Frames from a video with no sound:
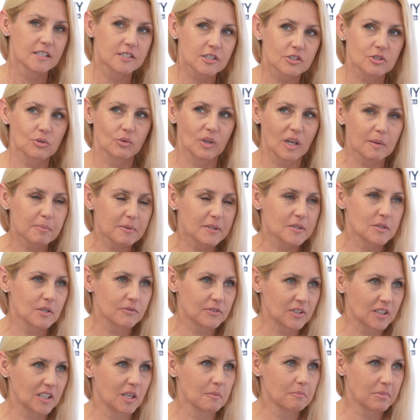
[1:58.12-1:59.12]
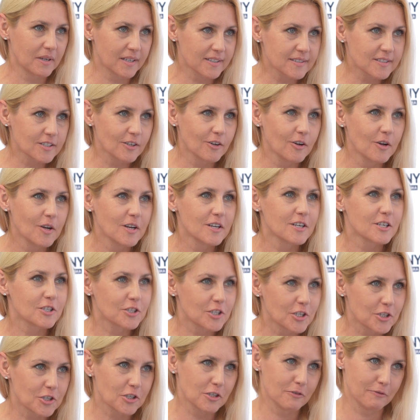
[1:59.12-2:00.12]
Zresztą ja pracuję w takiej bardzo
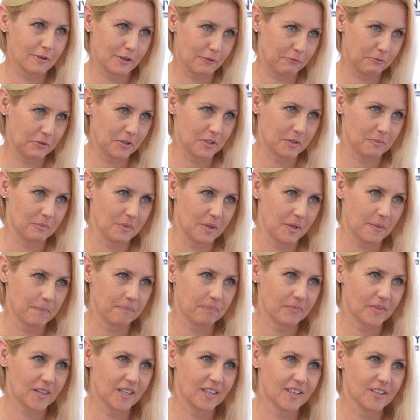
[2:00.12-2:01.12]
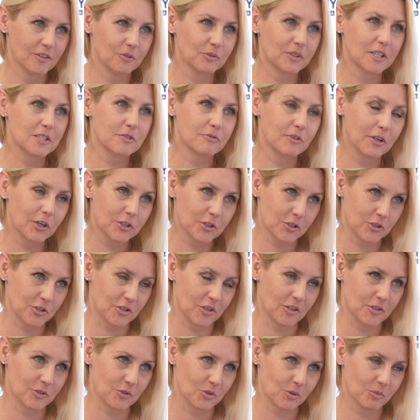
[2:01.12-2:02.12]
szczęśliwej firmie. E, u nas większość
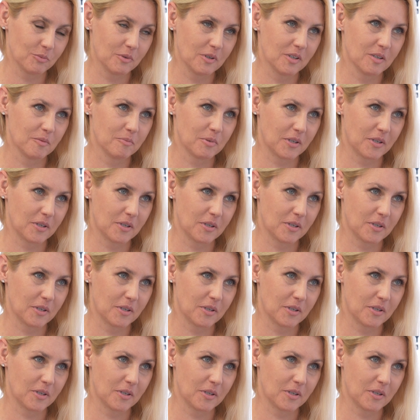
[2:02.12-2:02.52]
osób e,